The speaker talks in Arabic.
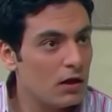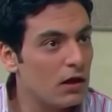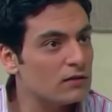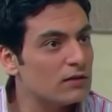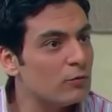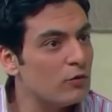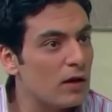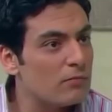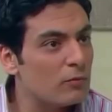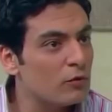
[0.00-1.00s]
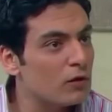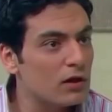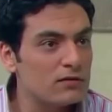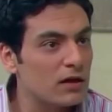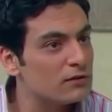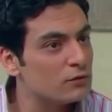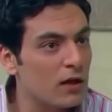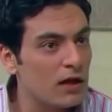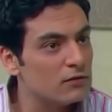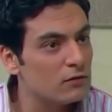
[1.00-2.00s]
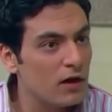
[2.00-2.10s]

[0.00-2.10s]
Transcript: يا لخت ابويا مبروك اللي انت جاي تقولها لي